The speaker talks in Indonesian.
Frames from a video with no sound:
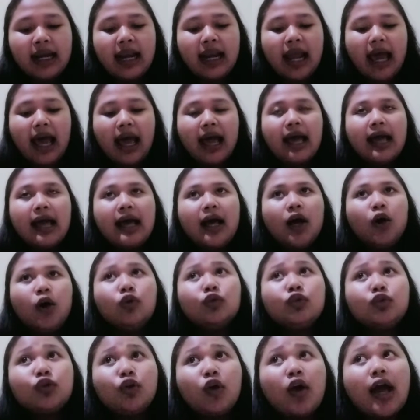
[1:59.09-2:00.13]
Nah,
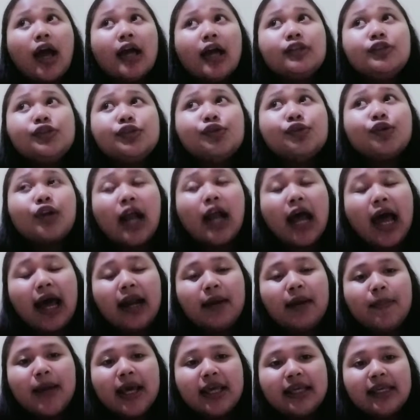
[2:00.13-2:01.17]
untuk
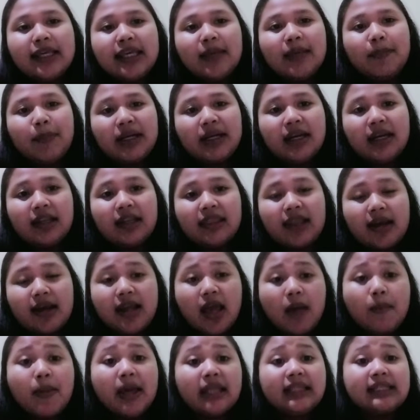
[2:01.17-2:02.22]
anjuran bagi penderita
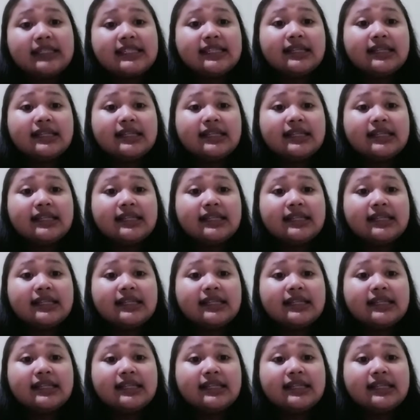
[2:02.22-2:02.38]
diabetes